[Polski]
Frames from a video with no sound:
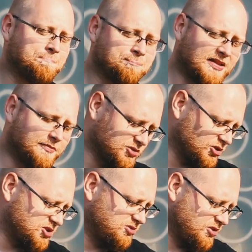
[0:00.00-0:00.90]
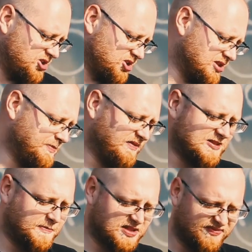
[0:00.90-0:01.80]
mm, motocykl turystyczny, naprawdę
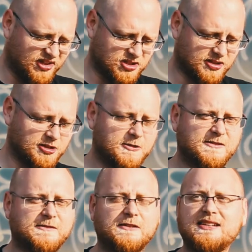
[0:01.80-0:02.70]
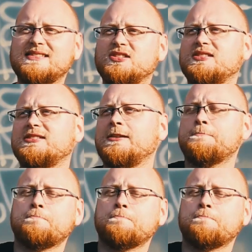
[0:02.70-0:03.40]
specyficzny. To, to jest...